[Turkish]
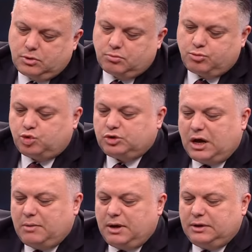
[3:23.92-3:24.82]
Burada
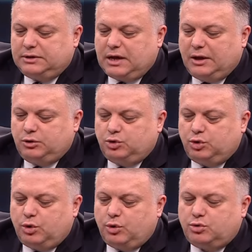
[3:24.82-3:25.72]
ama yan
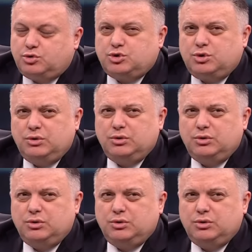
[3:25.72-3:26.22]
duruyor oyuncu.